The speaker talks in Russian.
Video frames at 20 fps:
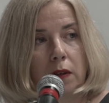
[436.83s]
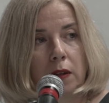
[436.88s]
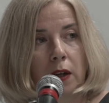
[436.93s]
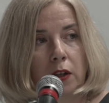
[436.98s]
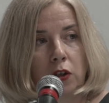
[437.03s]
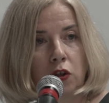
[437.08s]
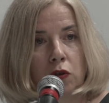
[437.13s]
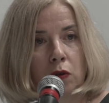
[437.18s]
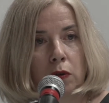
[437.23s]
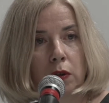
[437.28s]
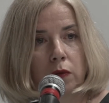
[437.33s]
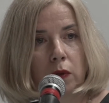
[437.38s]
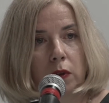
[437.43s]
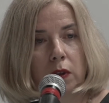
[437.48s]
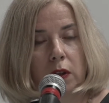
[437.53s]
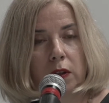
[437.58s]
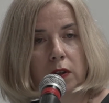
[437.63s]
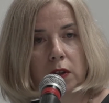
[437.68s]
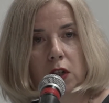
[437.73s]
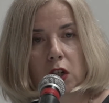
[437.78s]
за счет вот
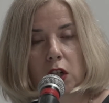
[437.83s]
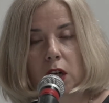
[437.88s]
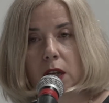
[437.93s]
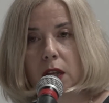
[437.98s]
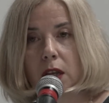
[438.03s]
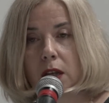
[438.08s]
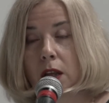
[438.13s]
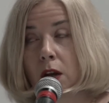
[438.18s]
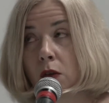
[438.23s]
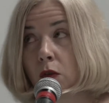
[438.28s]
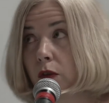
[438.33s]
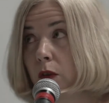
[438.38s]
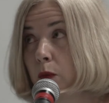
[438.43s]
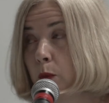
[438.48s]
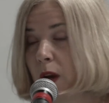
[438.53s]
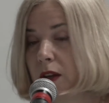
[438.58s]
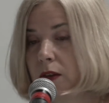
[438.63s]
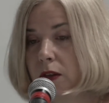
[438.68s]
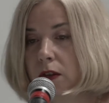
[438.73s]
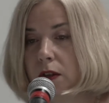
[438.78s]
достижения такого
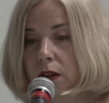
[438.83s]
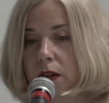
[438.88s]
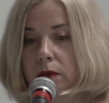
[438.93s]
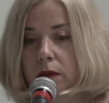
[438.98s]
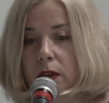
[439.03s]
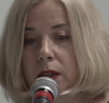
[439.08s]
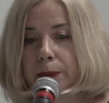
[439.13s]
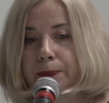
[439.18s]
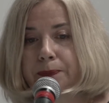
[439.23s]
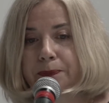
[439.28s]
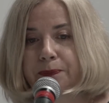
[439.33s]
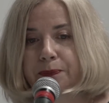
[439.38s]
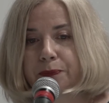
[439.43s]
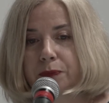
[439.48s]
массива